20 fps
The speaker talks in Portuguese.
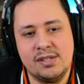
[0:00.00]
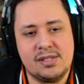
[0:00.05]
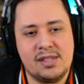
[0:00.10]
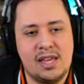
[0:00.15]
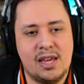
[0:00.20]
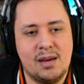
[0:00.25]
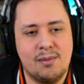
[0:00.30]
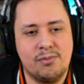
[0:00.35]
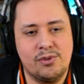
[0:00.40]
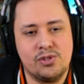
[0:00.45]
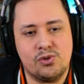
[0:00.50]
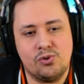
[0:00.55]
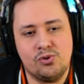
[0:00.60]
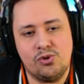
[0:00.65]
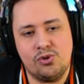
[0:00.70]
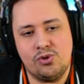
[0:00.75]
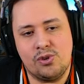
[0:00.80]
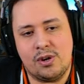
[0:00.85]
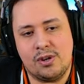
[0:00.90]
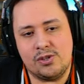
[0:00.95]
nós temos o
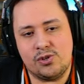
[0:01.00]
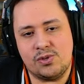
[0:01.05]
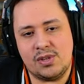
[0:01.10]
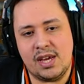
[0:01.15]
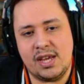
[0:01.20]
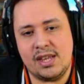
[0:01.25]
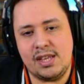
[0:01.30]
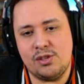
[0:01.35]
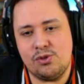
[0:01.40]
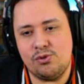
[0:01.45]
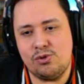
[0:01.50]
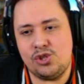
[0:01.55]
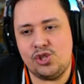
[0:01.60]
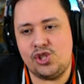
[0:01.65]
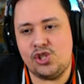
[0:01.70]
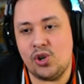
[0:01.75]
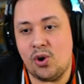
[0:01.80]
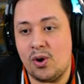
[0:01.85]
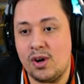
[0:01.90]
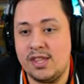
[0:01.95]
do nosso querido
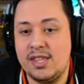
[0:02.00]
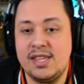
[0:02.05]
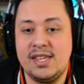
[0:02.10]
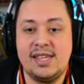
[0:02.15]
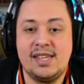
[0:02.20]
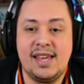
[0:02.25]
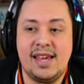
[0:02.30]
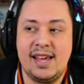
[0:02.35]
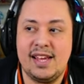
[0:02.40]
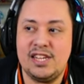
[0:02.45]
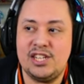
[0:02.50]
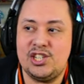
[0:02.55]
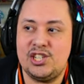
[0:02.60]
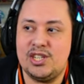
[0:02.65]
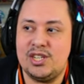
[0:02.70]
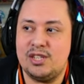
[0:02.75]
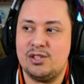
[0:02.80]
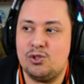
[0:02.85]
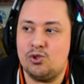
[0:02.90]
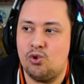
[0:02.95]
Johnny
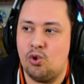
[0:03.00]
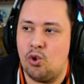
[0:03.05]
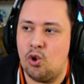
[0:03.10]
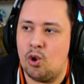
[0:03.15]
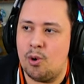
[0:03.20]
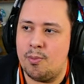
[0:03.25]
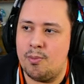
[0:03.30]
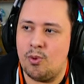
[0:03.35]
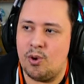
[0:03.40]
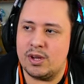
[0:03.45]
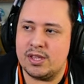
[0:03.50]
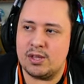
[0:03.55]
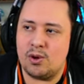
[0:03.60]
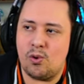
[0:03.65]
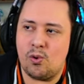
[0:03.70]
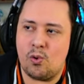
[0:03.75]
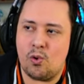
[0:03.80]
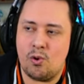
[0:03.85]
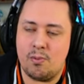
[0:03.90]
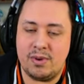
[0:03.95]
Cage do
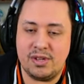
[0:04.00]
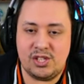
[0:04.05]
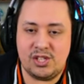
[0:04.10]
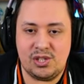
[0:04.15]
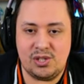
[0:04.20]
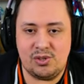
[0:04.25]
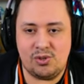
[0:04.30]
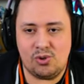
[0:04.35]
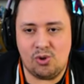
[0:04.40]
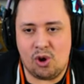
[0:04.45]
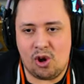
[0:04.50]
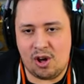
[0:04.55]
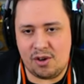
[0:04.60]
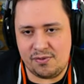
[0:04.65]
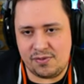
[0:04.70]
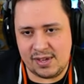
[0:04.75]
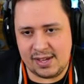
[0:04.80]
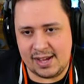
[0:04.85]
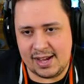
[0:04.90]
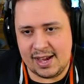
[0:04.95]
Mortal Kombat
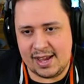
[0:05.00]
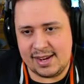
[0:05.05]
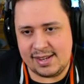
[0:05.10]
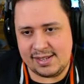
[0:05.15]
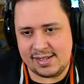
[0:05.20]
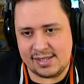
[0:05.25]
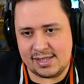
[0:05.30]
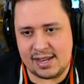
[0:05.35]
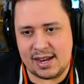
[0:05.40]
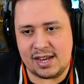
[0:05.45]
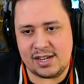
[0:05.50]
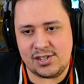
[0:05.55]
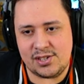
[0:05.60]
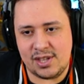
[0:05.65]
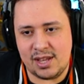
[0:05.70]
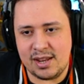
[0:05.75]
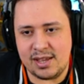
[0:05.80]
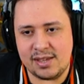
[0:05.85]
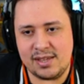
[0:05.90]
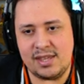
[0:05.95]
9, cara. Esse traje
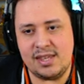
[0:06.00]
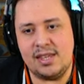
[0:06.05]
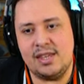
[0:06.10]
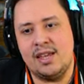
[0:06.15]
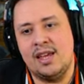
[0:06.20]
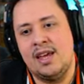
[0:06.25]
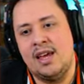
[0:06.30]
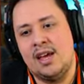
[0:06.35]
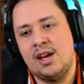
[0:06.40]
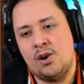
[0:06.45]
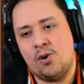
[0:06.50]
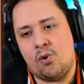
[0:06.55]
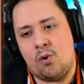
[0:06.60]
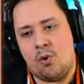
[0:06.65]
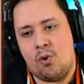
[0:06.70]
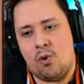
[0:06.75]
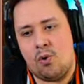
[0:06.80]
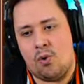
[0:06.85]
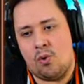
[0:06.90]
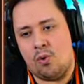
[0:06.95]
dele aqui
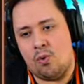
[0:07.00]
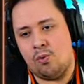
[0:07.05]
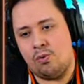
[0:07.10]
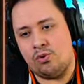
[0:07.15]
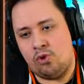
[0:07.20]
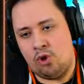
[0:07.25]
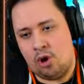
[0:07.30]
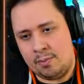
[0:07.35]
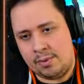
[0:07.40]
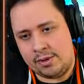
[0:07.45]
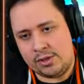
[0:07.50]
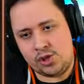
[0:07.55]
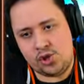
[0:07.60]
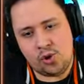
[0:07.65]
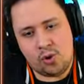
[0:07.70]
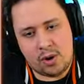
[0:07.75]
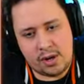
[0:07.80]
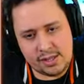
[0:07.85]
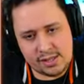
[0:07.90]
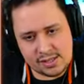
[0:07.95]
com o nome
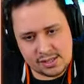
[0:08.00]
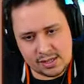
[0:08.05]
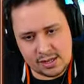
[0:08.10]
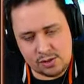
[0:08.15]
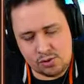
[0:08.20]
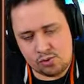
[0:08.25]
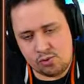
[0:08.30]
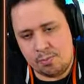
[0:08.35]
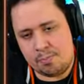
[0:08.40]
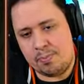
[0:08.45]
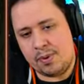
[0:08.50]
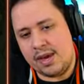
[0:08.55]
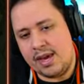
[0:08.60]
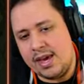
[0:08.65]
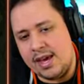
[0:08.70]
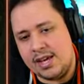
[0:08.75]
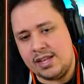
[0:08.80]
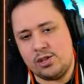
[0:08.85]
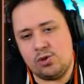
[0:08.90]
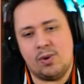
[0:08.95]
Johnny escrito no
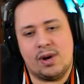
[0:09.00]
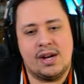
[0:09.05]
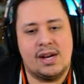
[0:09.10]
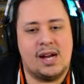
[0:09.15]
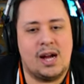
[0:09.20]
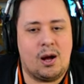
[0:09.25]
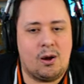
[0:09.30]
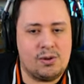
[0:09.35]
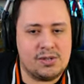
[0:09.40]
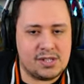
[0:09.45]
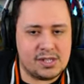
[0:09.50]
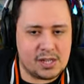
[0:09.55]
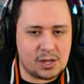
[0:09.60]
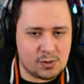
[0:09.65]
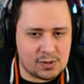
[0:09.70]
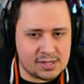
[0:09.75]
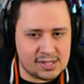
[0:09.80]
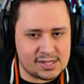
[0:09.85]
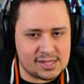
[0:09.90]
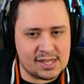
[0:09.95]
peito, a calça aqui
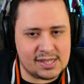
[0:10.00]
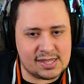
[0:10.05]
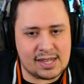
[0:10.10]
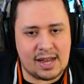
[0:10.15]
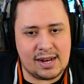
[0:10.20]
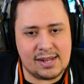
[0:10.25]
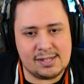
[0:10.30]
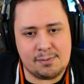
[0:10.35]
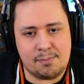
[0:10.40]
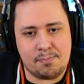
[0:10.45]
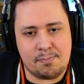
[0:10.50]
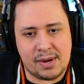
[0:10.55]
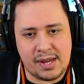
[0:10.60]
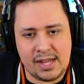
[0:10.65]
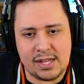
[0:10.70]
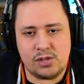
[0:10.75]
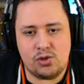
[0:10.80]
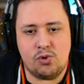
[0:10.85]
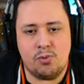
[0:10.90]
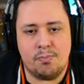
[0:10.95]
com esses detalhes
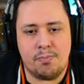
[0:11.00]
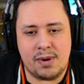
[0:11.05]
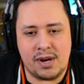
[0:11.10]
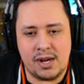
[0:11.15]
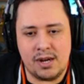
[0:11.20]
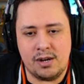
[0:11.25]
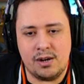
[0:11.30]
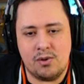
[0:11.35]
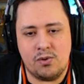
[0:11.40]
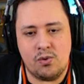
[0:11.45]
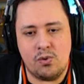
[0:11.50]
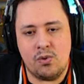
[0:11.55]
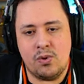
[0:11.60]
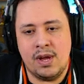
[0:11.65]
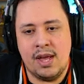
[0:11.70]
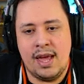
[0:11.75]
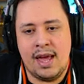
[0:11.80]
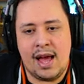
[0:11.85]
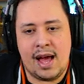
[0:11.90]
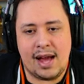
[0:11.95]
preto, branco,
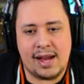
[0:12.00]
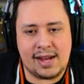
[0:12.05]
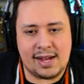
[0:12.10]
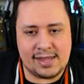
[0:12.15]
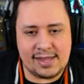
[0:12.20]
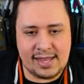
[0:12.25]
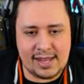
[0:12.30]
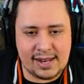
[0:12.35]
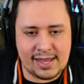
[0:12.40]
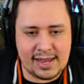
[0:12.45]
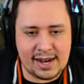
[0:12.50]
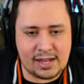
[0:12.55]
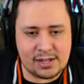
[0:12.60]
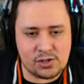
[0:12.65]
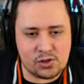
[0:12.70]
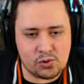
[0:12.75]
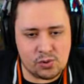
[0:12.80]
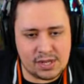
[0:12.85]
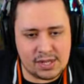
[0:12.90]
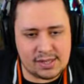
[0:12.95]
a caneleira
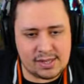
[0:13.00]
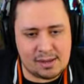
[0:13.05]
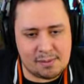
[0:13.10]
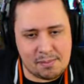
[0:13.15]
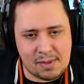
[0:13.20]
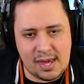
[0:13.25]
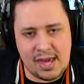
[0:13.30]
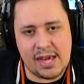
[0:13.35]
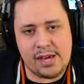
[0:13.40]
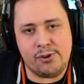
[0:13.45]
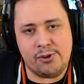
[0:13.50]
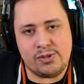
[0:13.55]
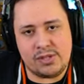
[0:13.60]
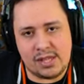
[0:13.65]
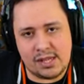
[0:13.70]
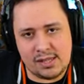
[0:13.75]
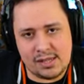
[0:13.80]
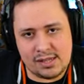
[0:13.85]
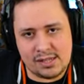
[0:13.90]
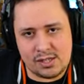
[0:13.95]
azul aqui também, o
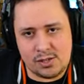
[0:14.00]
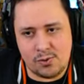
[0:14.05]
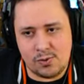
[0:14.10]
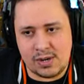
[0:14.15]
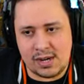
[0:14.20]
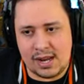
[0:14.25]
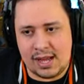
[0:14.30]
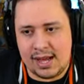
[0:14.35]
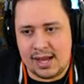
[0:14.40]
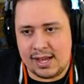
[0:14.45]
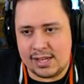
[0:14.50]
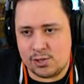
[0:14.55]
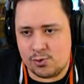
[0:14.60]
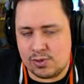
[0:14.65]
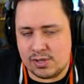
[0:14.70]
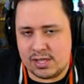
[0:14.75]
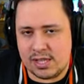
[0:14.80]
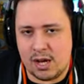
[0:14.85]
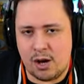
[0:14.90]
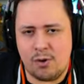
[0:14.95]
tênisinho
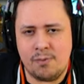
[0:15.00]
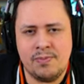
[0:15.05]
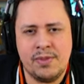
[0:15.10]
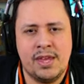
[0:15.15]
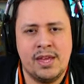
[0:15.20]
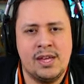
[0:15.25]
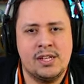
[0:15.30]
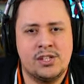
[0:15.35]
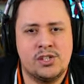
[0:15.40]
clássico e tal.